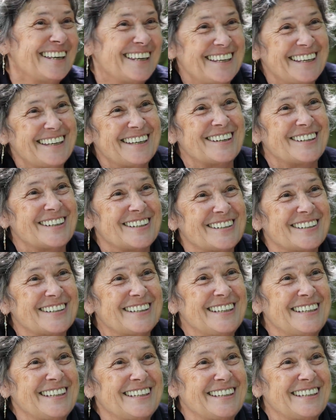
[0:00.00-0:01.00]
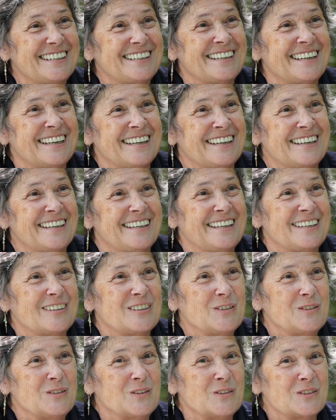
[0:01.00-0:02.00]
Euh, et,
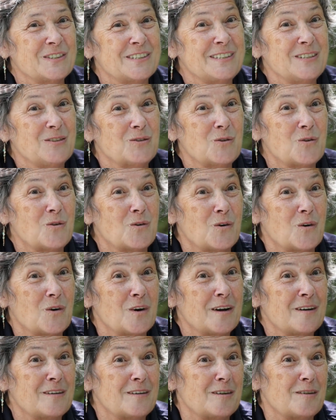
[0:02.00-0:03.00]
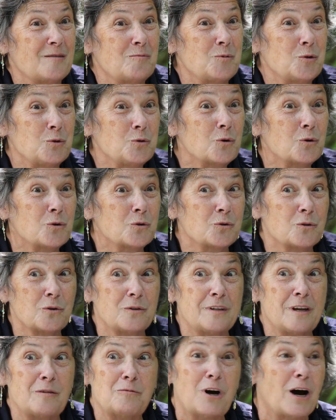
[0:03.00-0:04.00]
que donc, si on, euh, plutôt que
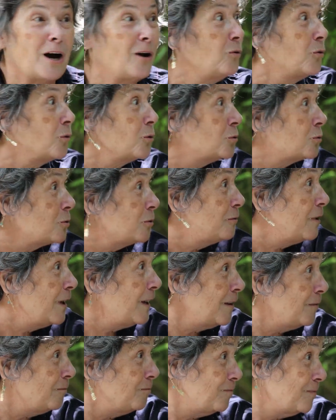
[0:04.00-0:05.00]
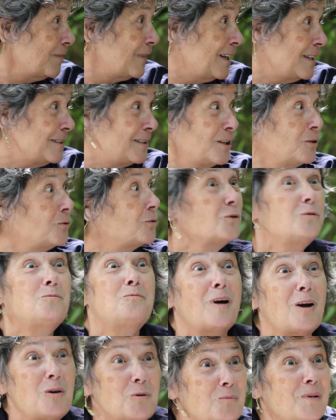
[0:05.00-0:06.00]
d'avoir à le retrouver, essayons de ne
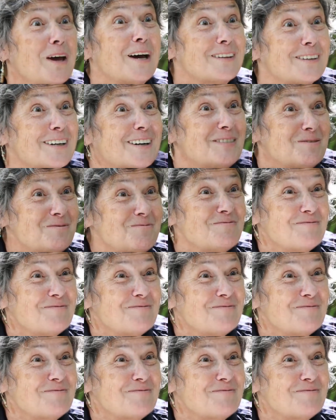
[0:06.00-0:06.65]
pas le perdre.